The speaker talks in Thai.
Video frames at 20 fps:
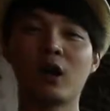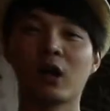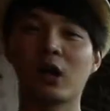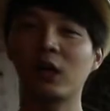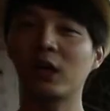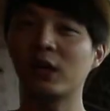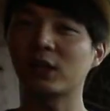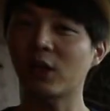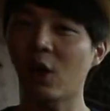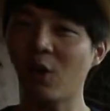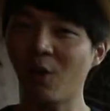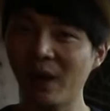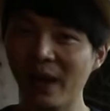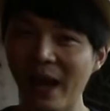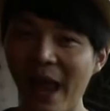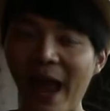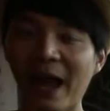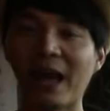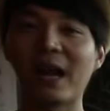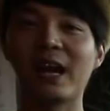ก็คือต้อง
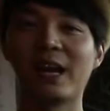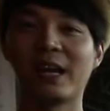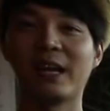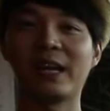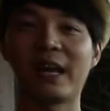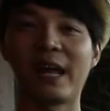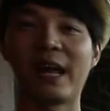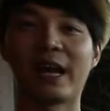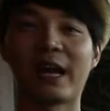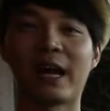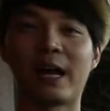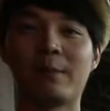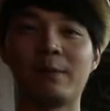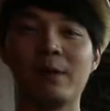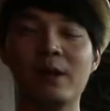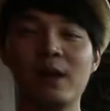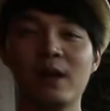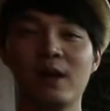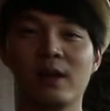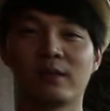แลกเงินนั่นเองครับ
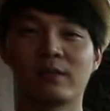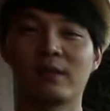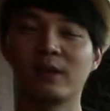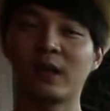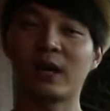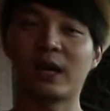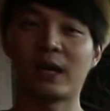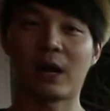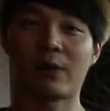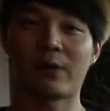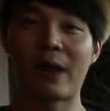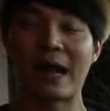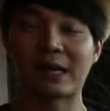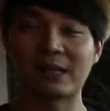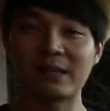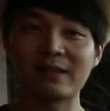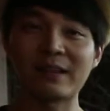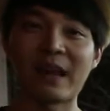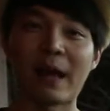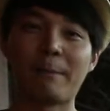ซึ่งถ้าเกิดเราแลก
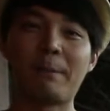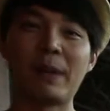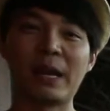ที่สนาม